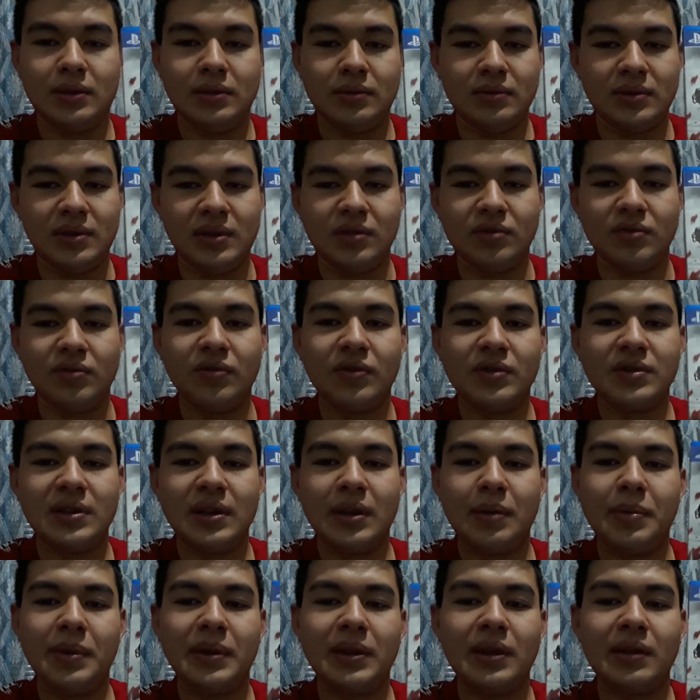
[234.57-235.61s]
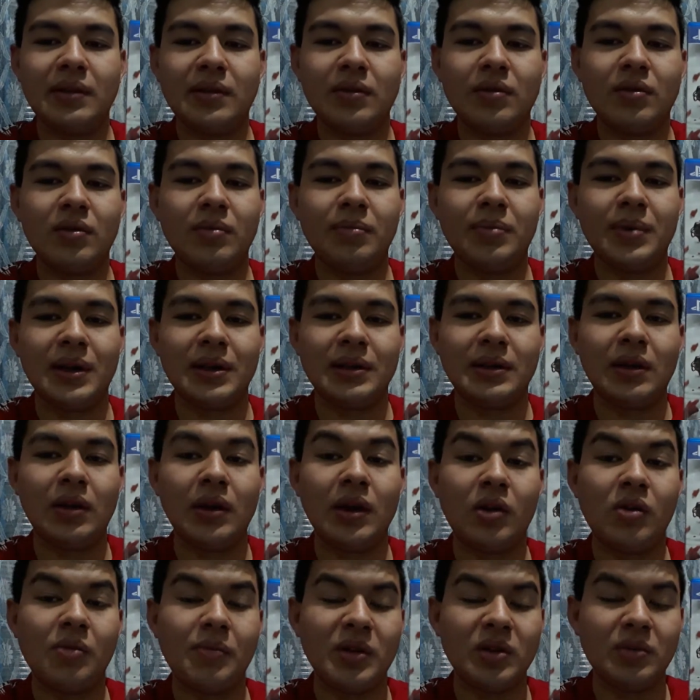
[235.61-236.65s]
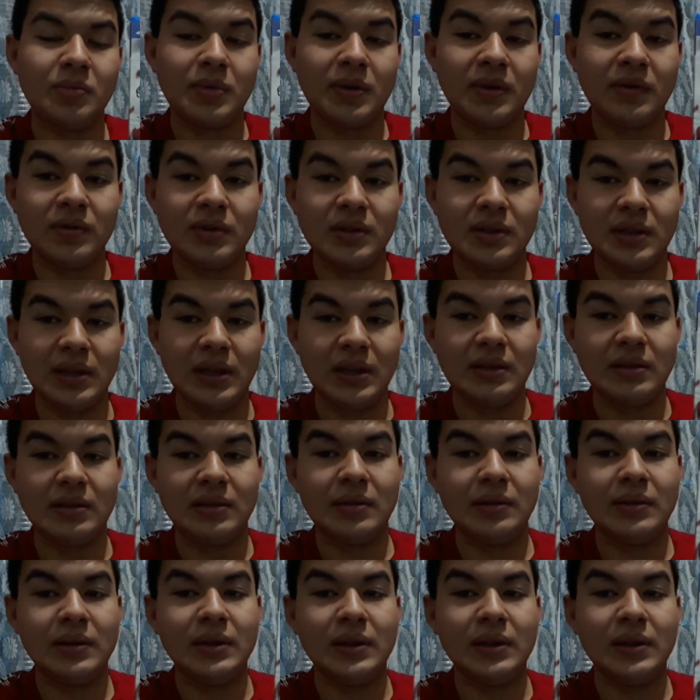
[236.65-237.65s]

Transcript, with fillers: Vocês não vão se arrepender se comprar, tá? Eu recomendo pra vocês.